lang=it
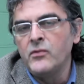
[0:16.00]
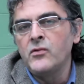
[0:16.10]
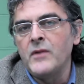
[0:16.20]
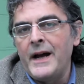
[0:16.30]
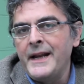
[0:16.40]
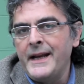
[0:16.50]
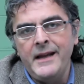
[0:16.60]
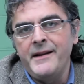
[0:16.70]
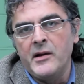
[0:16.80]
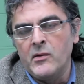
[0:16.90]
puntuali che
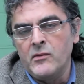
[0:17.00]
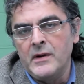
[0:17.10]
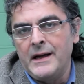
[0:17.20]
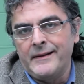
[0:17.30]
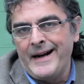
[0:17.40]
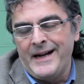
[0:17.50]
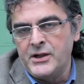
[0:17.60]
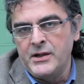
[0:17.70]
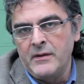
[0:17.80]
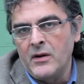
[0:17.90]
indicano una
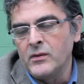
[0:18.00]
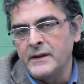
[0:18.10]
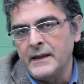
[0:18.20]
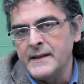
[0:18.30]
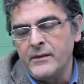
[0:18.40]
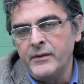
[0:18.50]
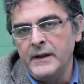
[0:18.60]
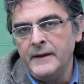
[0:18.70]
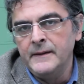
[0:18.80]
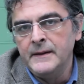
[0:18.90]
traccia, una rotta da
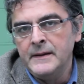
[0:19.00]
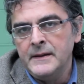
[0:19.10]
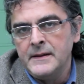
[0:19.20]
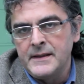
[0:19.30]
seguire.